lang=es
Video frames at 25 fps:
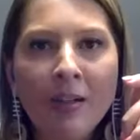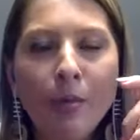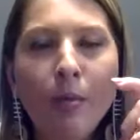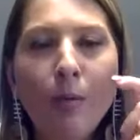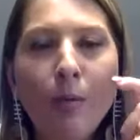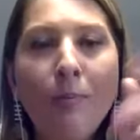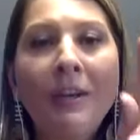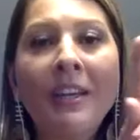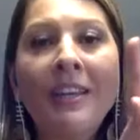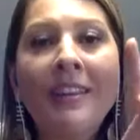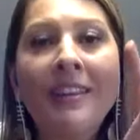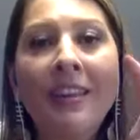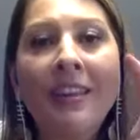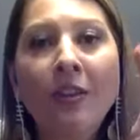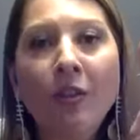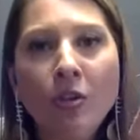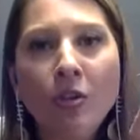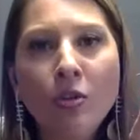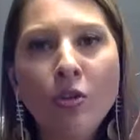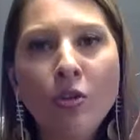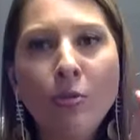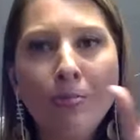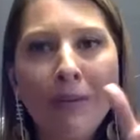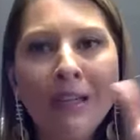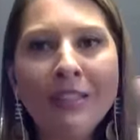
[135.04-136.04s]
como
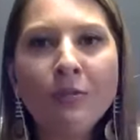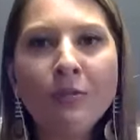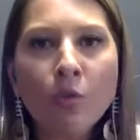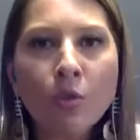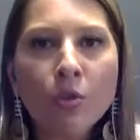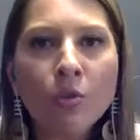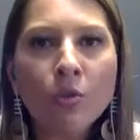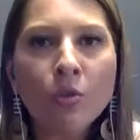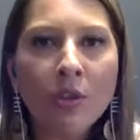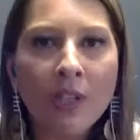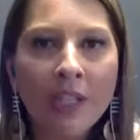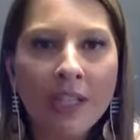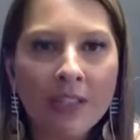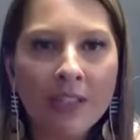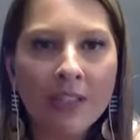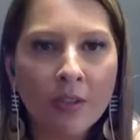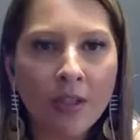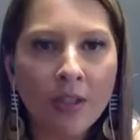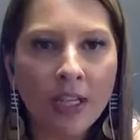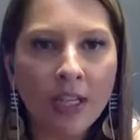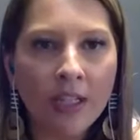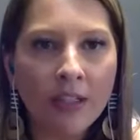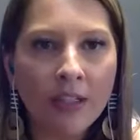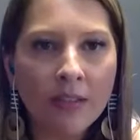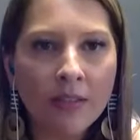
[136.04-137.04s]
perdedor, con más votos de la
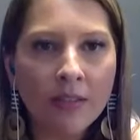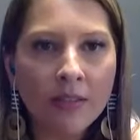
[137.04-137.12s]
historia.